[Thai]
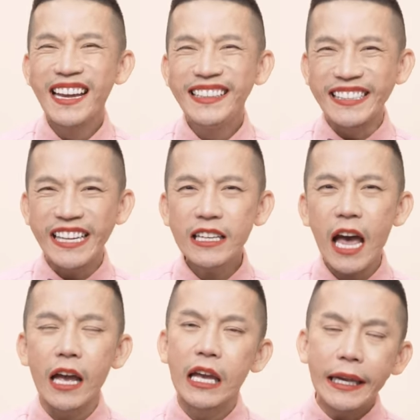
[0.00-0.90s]
อย่างเช่น
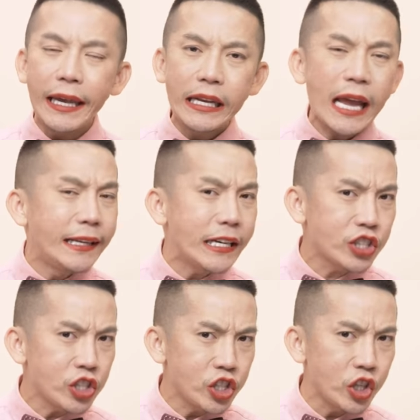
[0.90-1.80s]
ค่ะ in
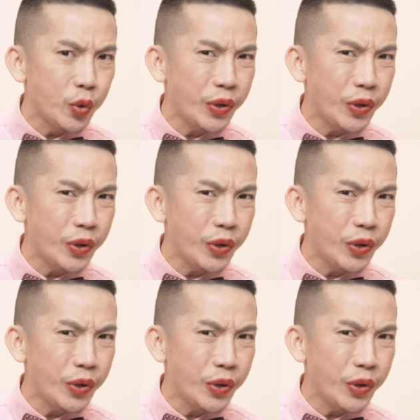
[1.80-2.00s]
addition to